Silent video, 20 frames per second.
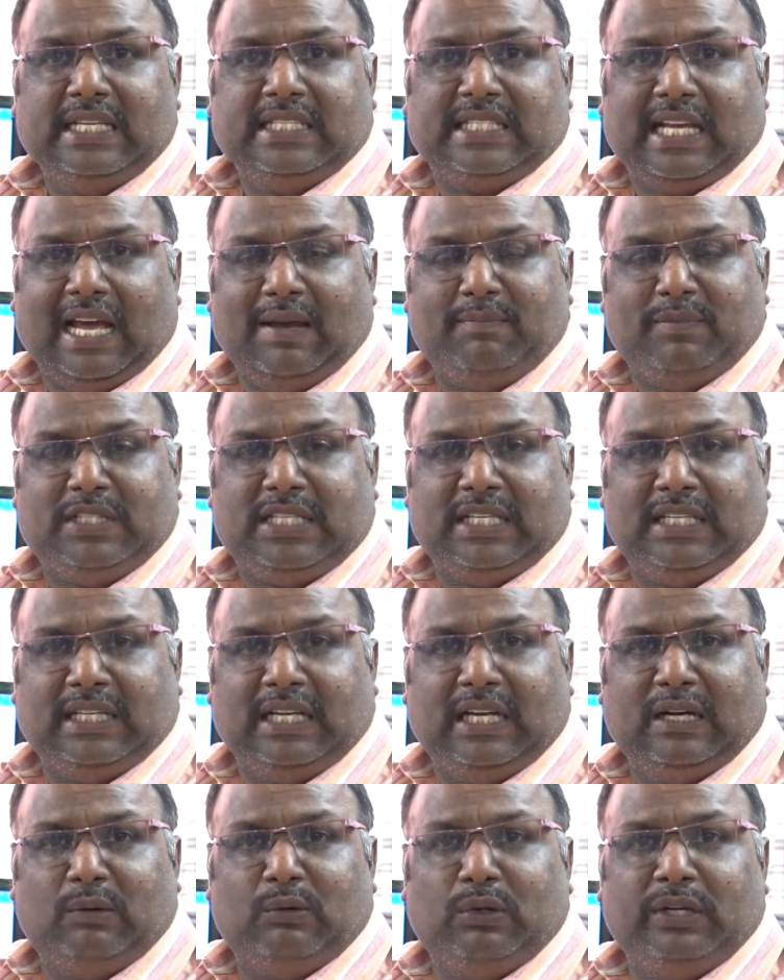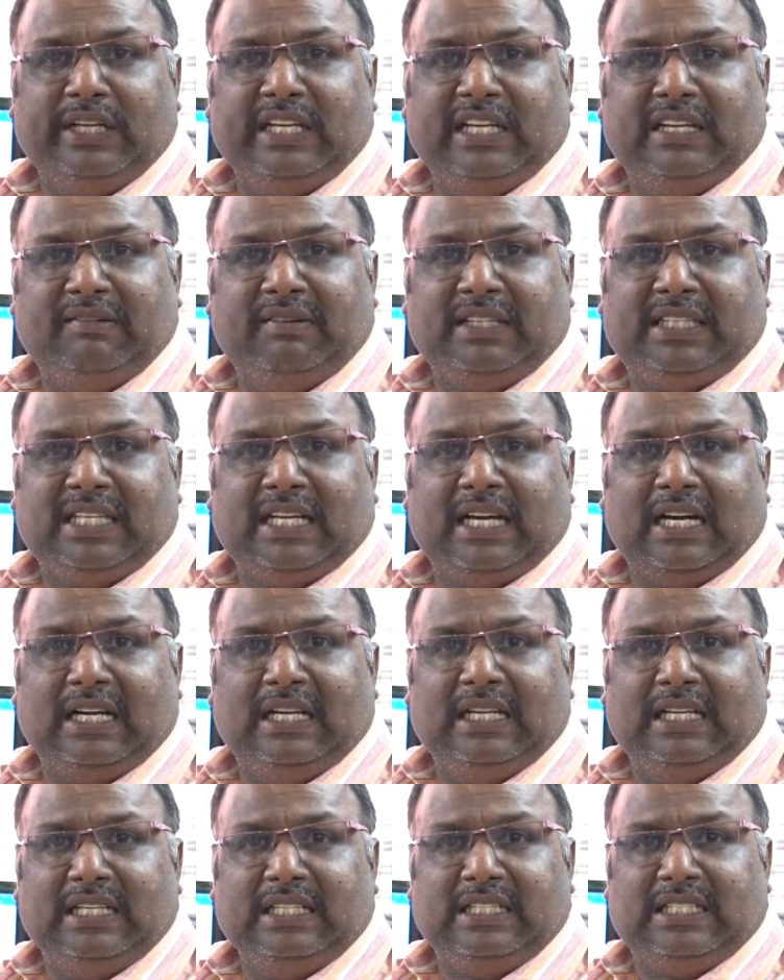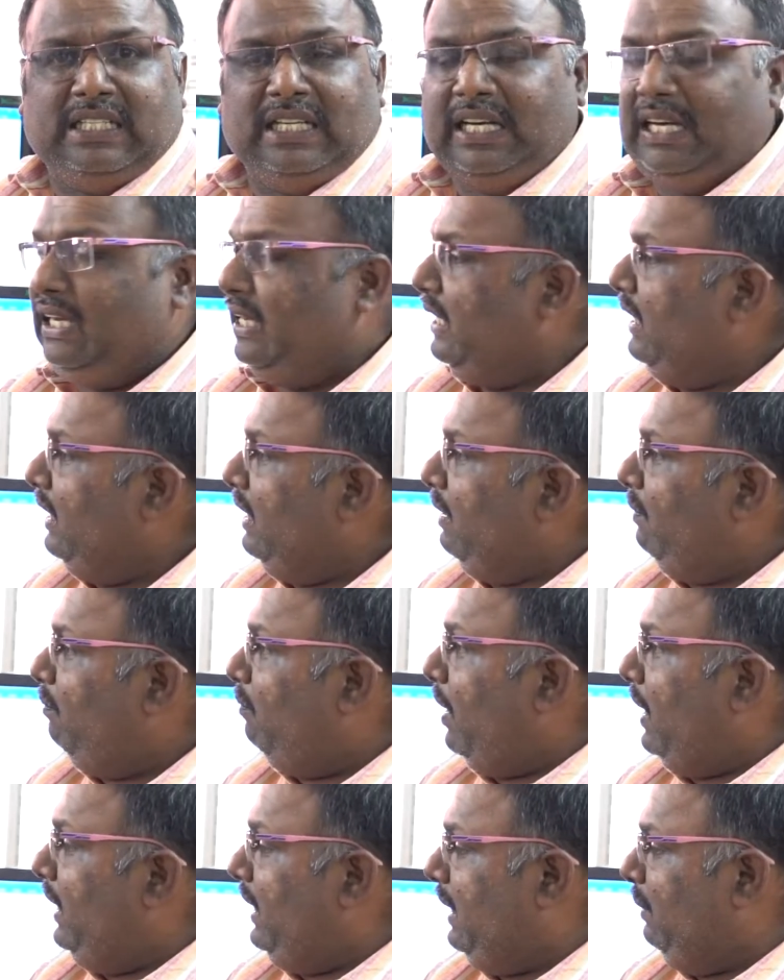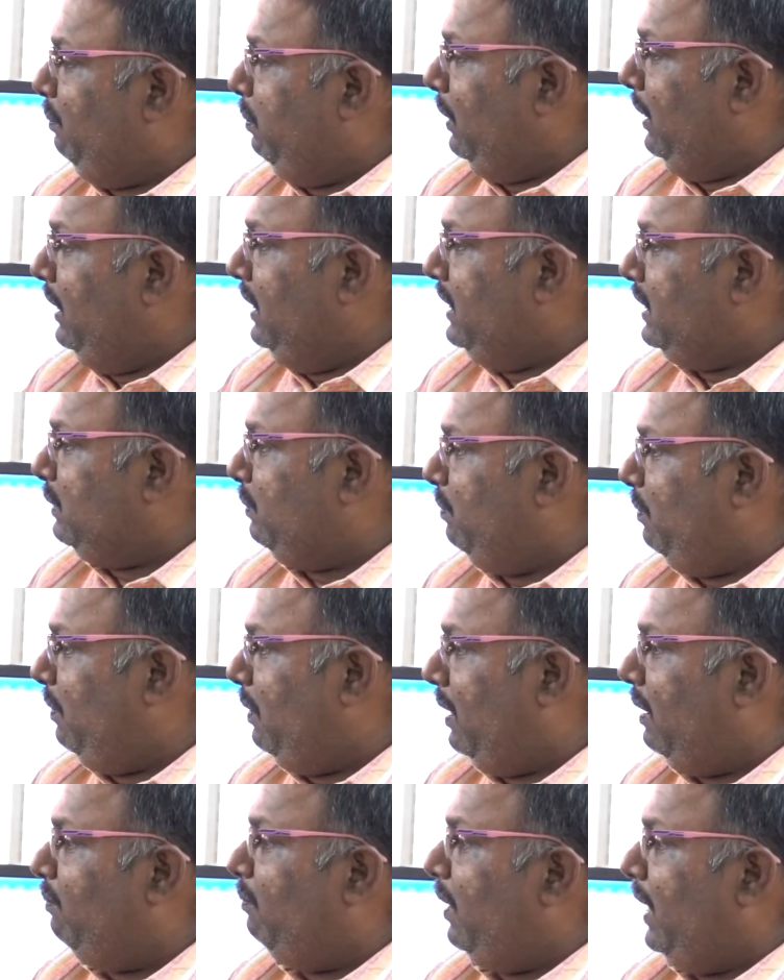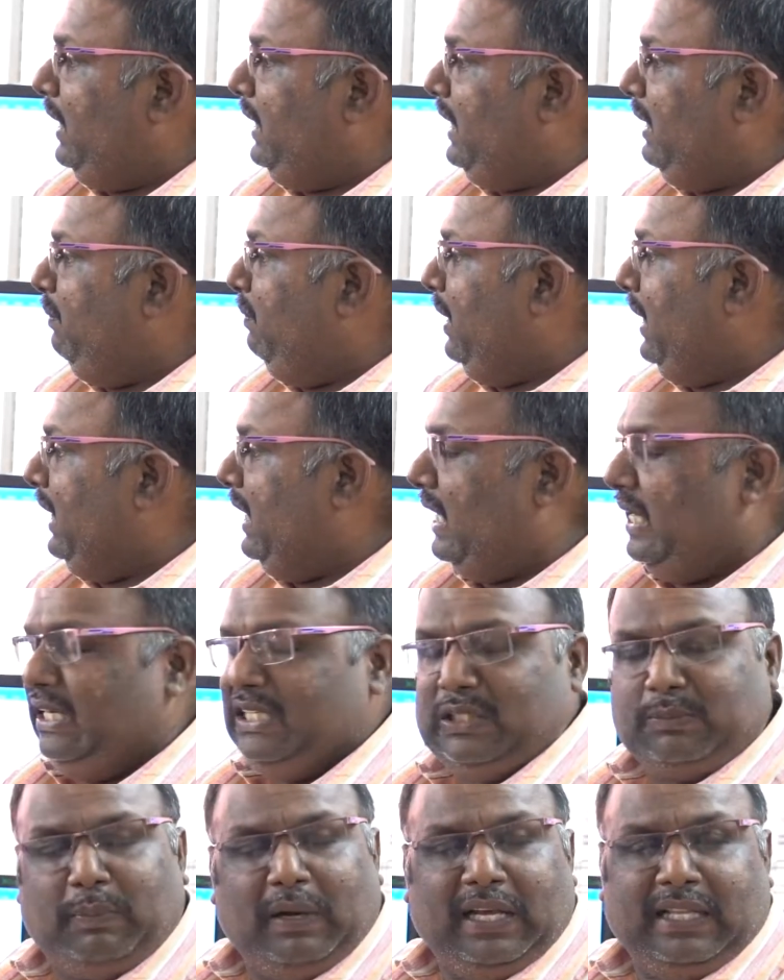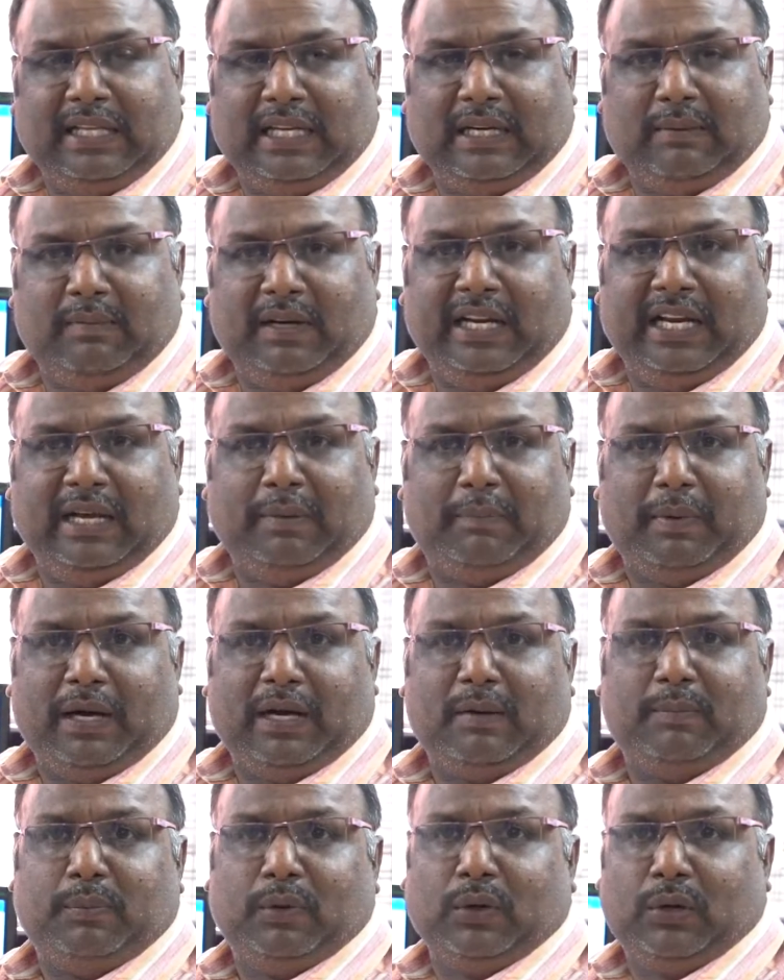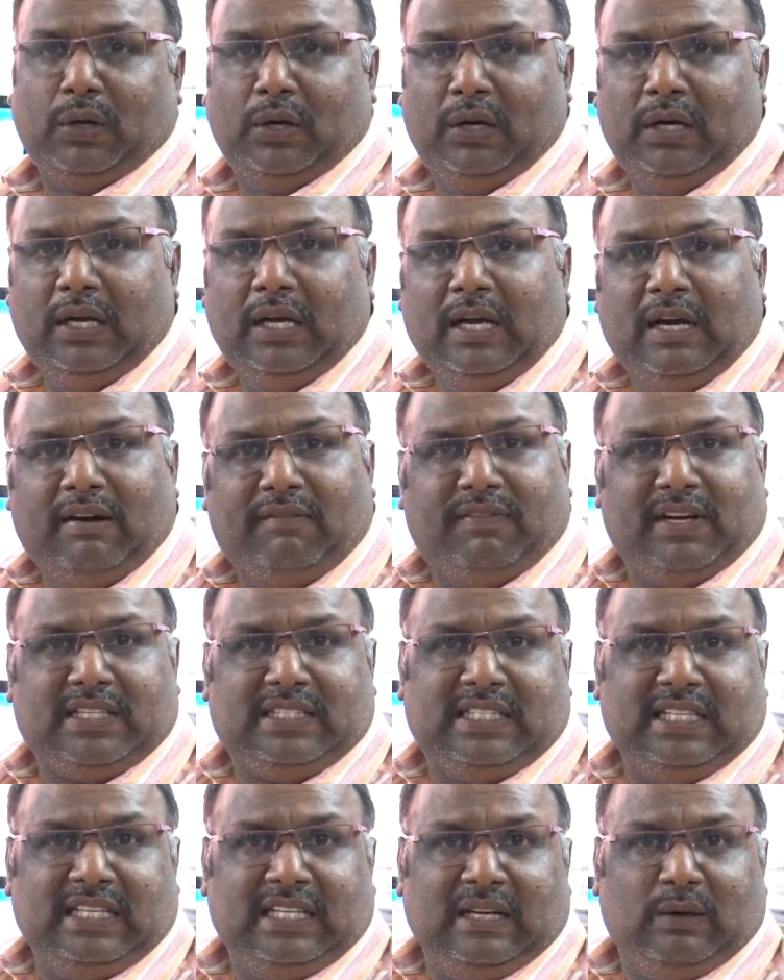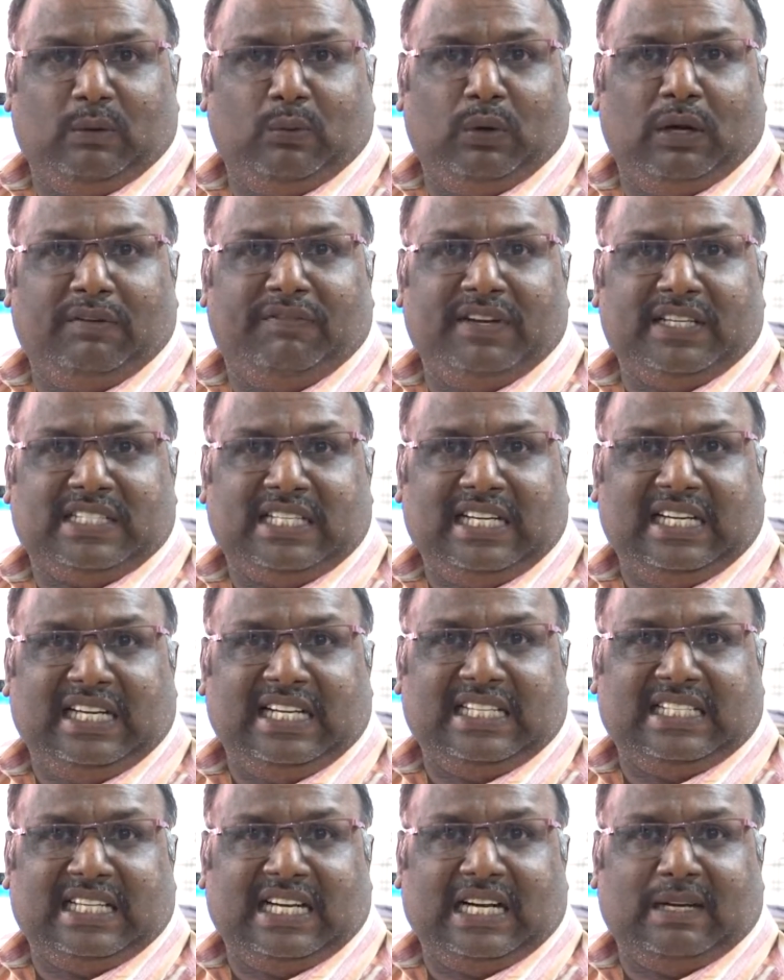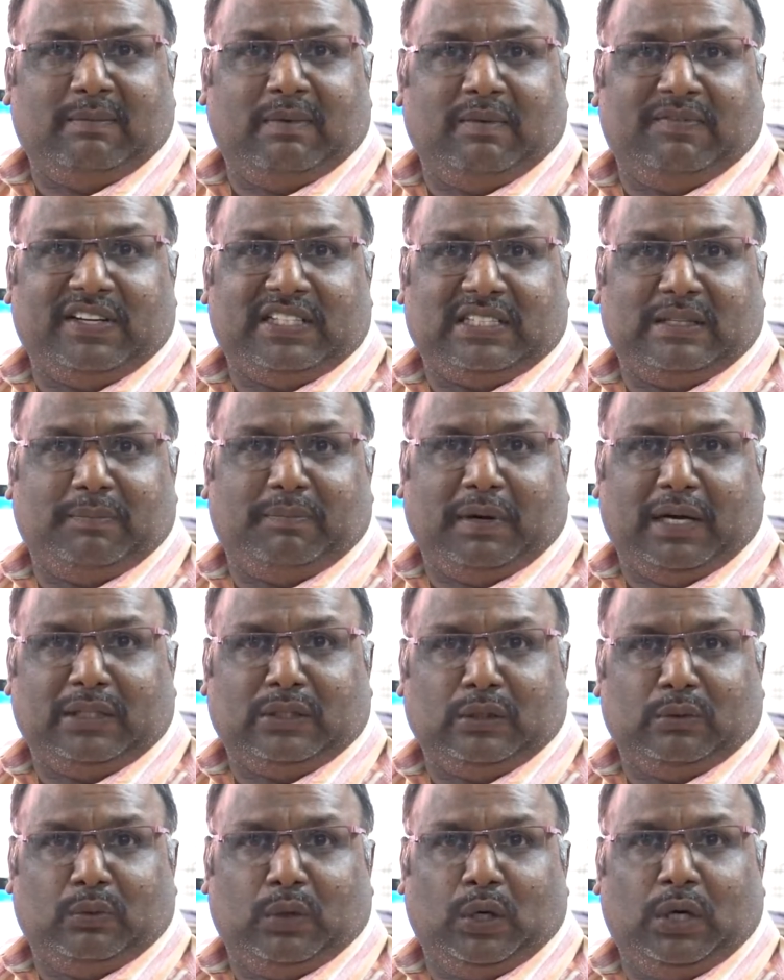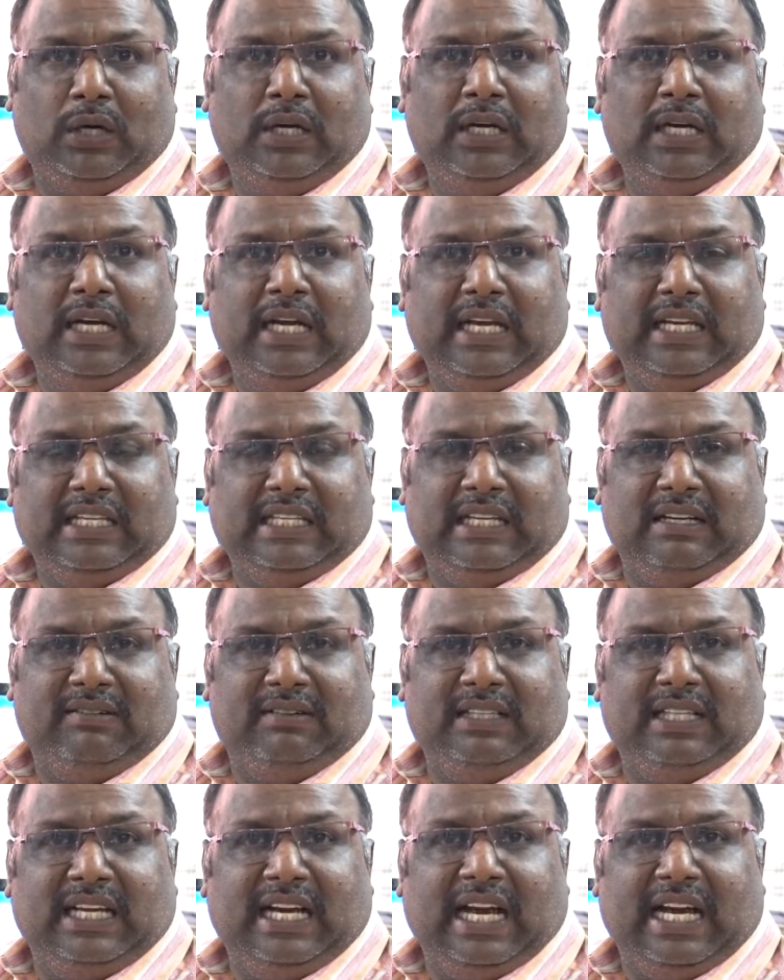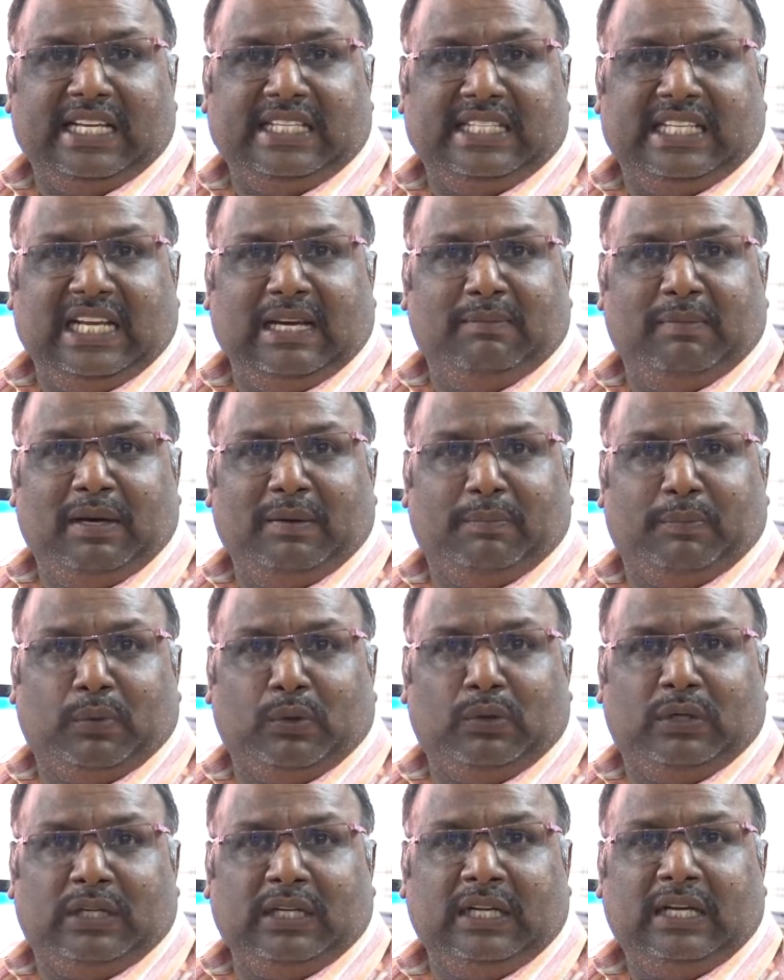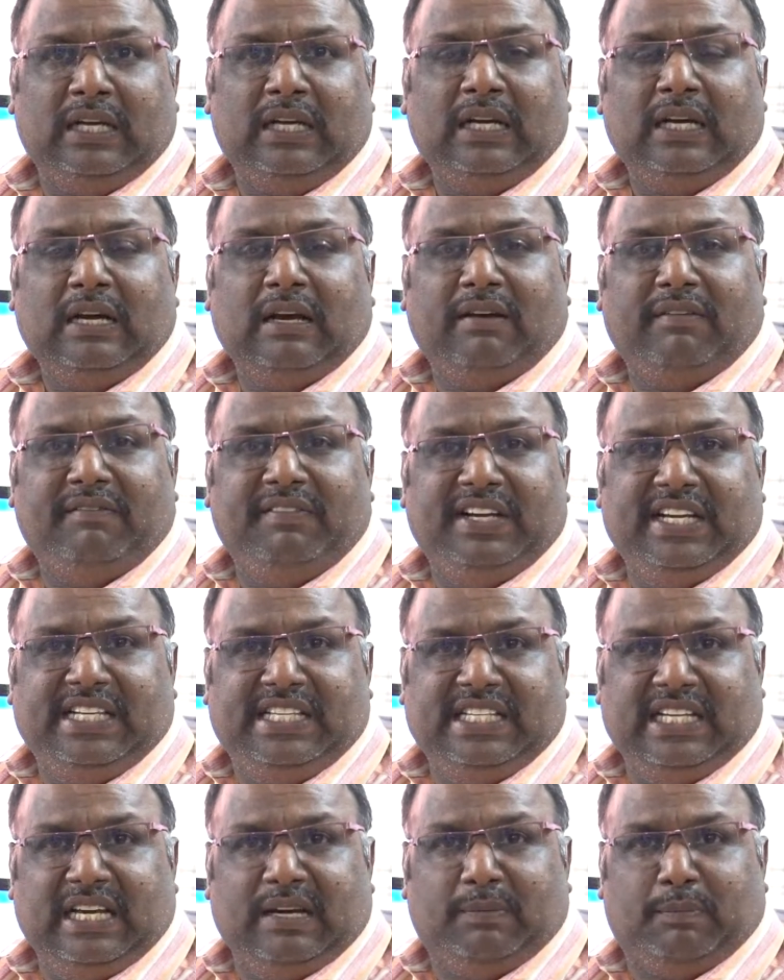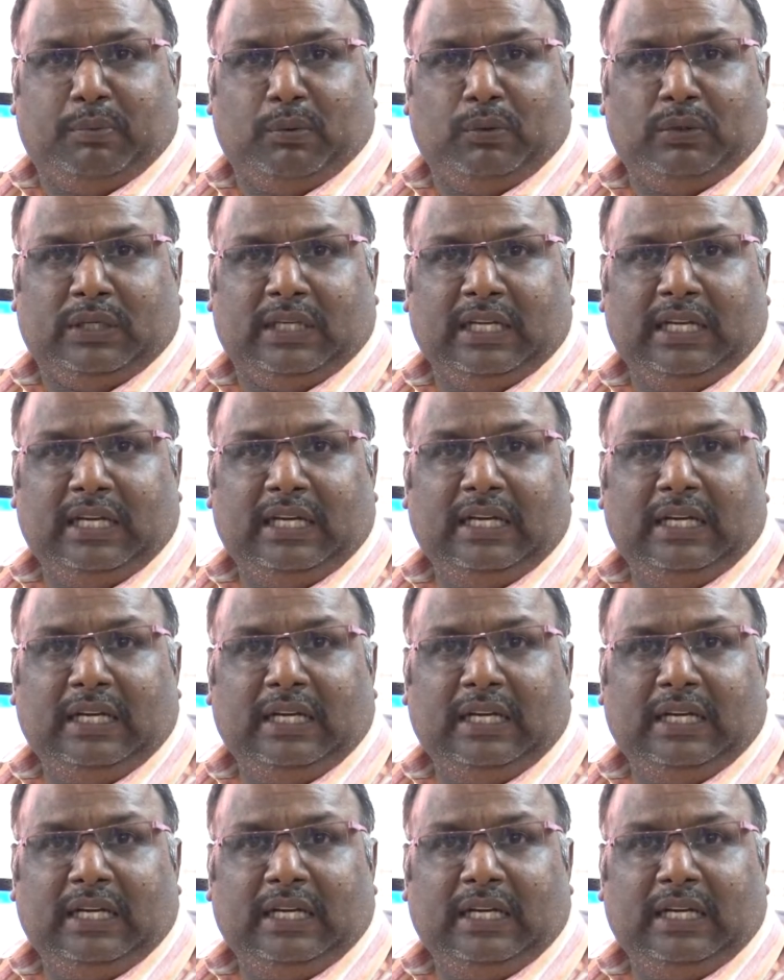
சாம்சங்கில் ஒரு இருபத்தி நாலு இன்ச்சு மல்டிப்புள் டிஸ் மல்டிமீடியா டிஸ்பிளே தான் நம்ம இன்றைக்கி பார்க்க போகிறோம் ஃபஸ்ட்டு இதில் உள்ள ஃபெசிலிட்டிஸ்லாம் நம்ம ஃபஸ்ட்டு பார்த்துருவோம் இதில் வந்து ஹெச்டிஎம்ஐ போட்டு விஜிஏ போட்டு